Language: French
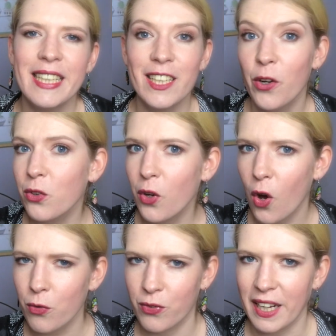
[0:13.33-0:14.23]
Il entre
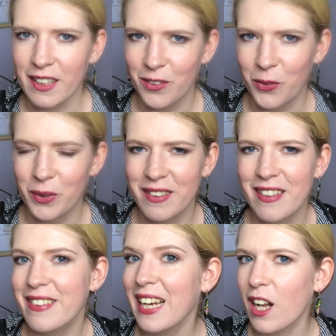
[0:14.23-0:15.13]
en fac, donc il
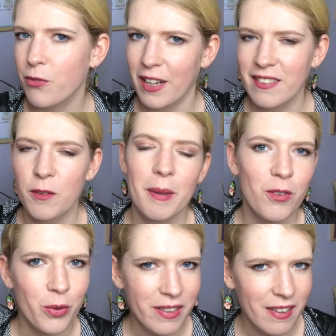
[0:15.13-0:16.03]
s'inscrit à la fac, ça se
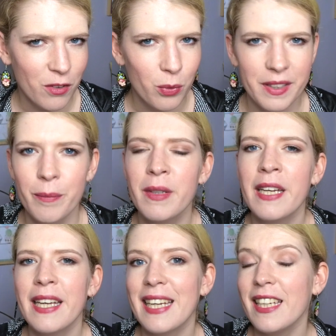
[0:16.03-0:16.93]
passe aux États-Unis,
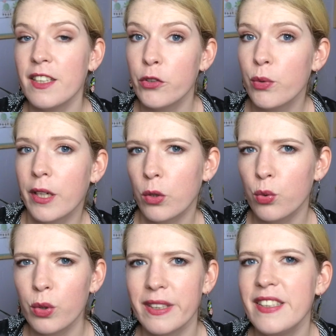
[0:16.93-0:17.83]
et il suit un
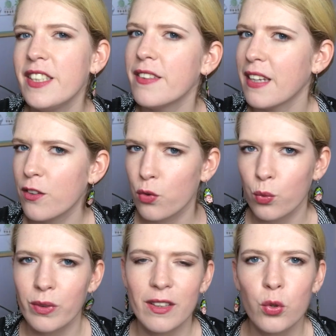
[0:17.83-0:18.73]
cours
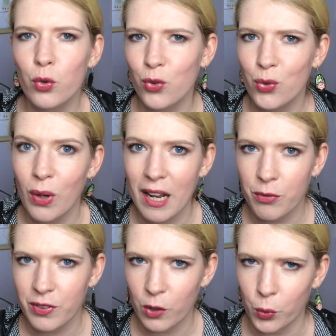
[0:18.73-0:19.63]
d'initiation, d'introduction à la
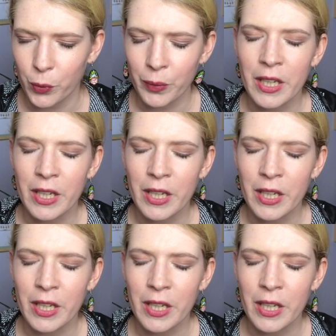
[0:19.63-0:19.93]
philo.